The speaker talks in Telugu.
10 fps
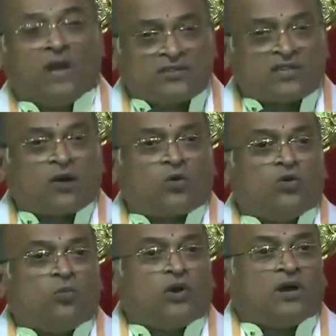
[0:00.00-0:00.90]
ఒళ్ళంతా
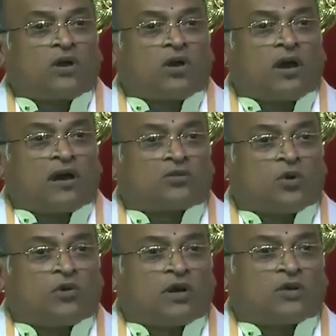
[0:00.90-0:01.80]
కుళ్ళుపోయి
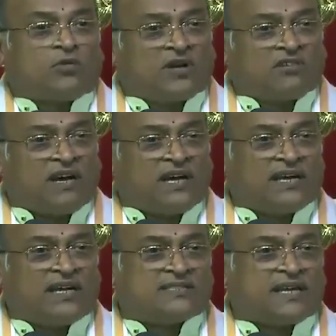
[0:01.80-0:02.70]
రోగాలతో ఉన్నటువంటి
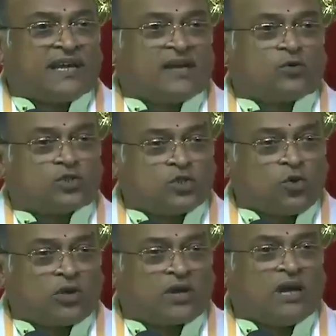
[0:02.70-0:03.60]
వాడైనా సరే
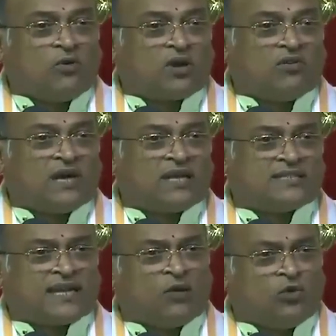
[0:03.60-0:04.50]
కుష్ఠరోగిగా ఉన్నవాడే
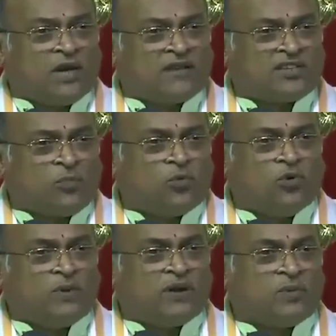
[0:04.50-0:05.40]
సరే ఒళ్ళంతా
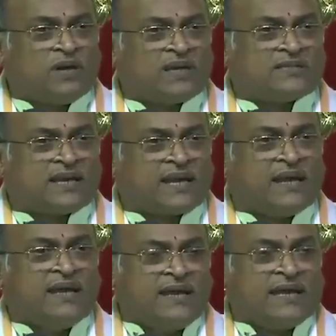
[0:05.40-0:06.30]
పుళ్ళు పడిపోయినా సరే
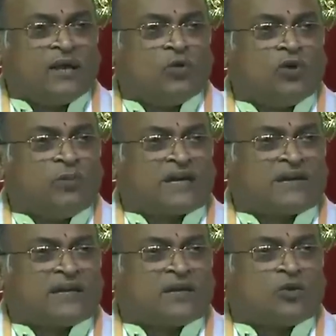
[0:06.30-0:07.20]
ఏ
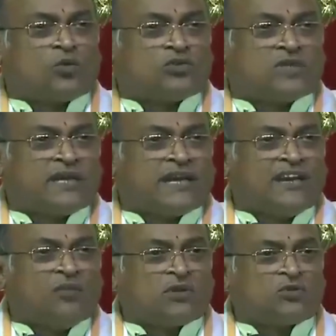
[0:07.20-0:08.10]
గుడిమెట్ల దగ్గర కూర్చొని
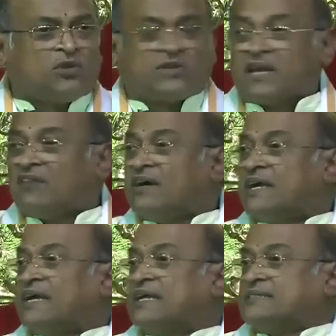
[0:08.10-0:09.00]
ఎంగిలి మెతుకులు
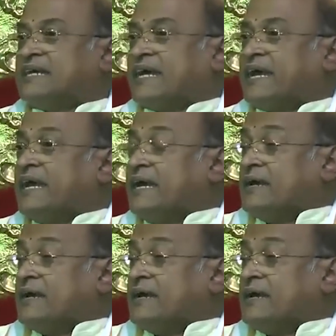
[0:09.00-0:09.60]
తినేవాడైనా సరే